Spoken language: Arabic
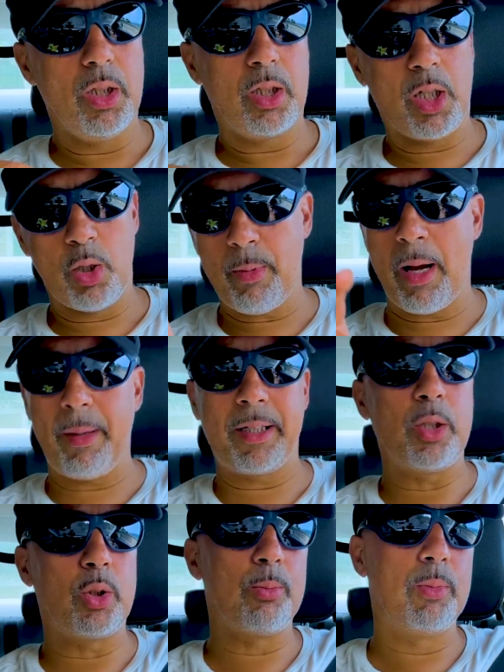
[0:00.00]
كانوا مع
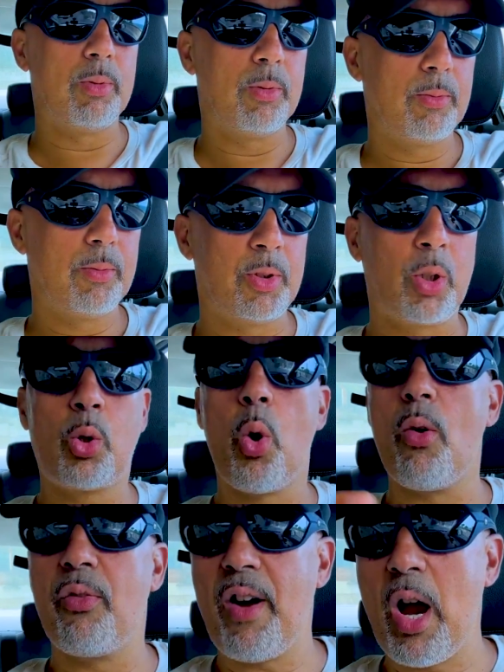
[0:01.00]
بعضيتهم كو
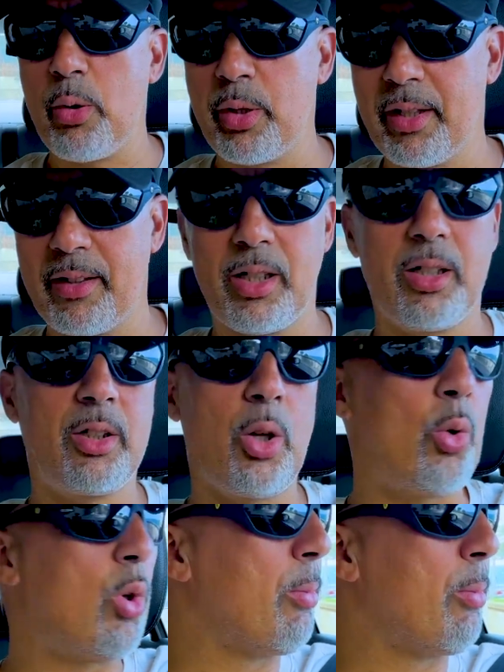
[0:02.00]
فاوندر كيقولوها